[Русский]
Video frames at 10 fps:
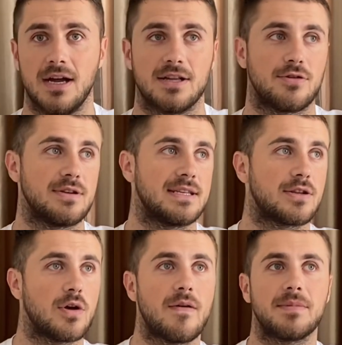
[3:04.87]
То есть
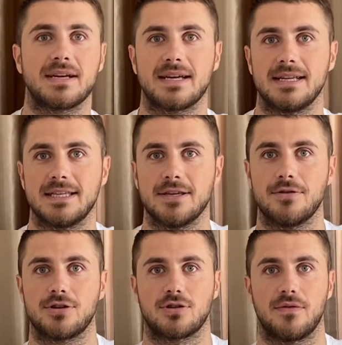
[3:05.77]
никто вам не
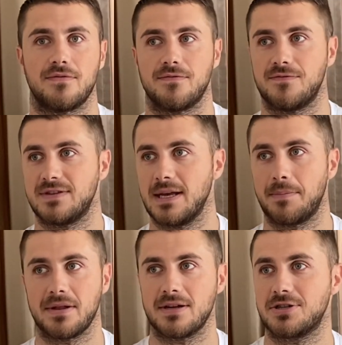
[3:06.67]
гарантирует, что все
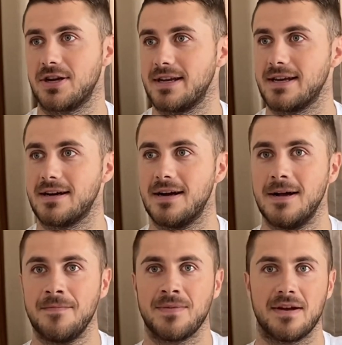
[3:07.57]
приложения,
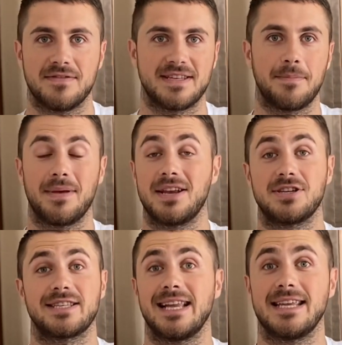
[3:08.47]
все
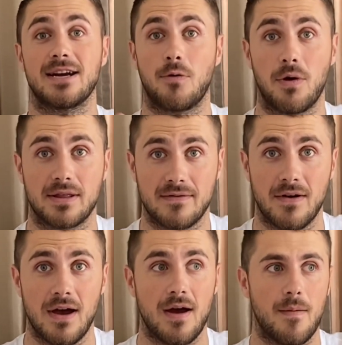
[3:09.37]
перечисления коинов
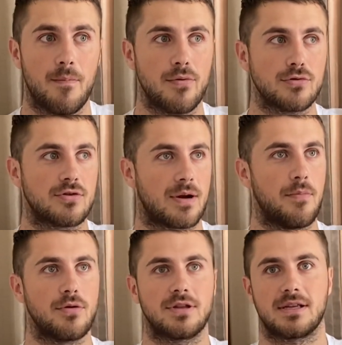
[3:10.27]
будут
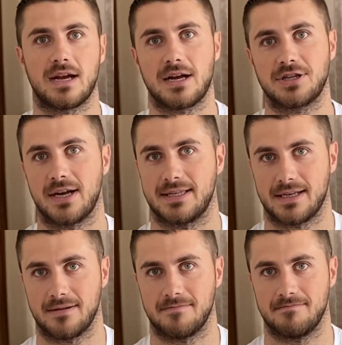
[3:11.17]
работать как часики.